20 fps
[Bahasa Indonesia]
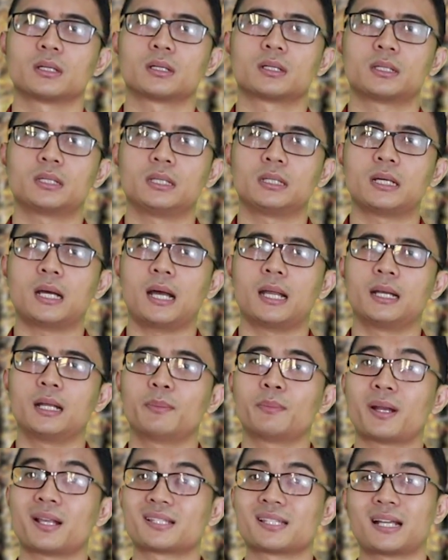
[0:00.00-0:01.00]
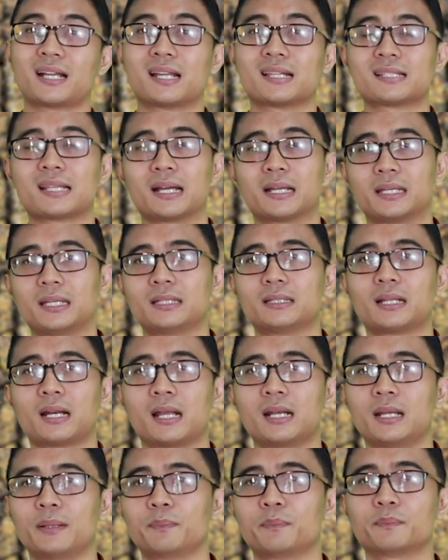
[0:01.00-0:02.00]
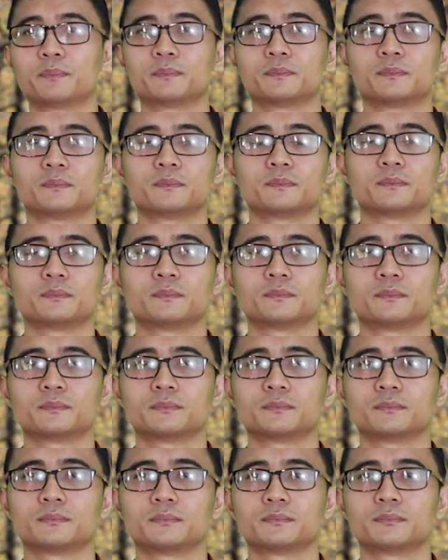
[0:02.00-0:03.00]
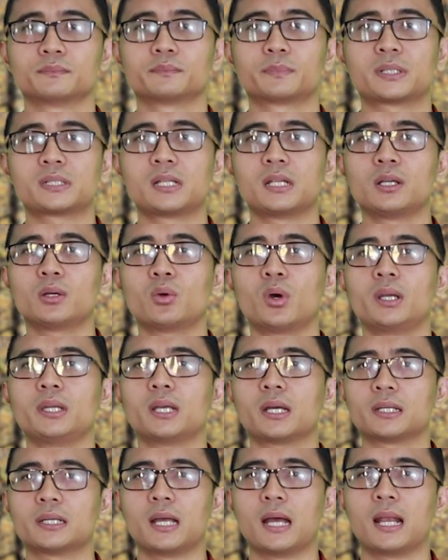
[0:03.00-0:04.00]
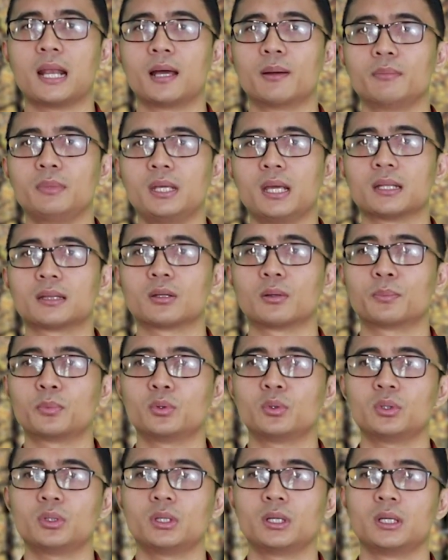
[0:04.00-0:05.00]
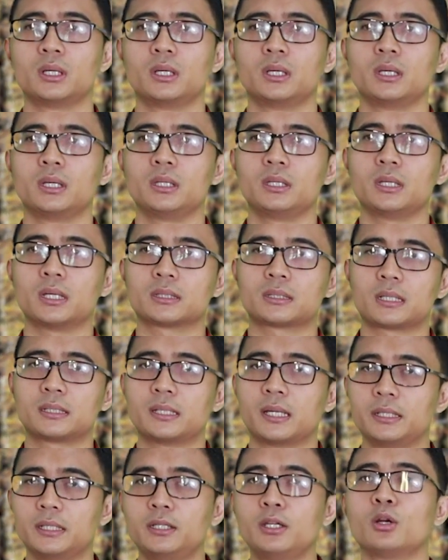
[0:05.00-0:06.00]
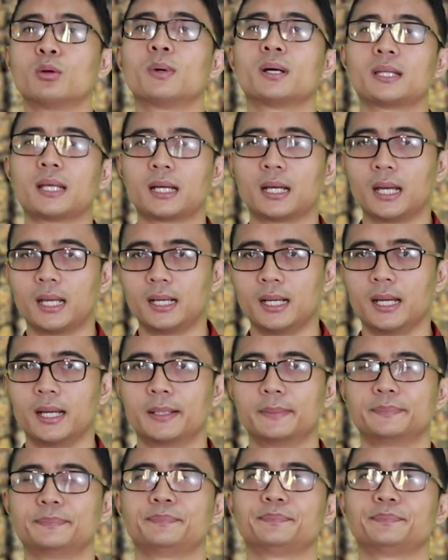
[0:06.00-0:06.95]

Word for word: ketika Anda merasakan sakit terhadap perselingkuhan yang dialami ataupun yang terjadi di rumah tangga Anda.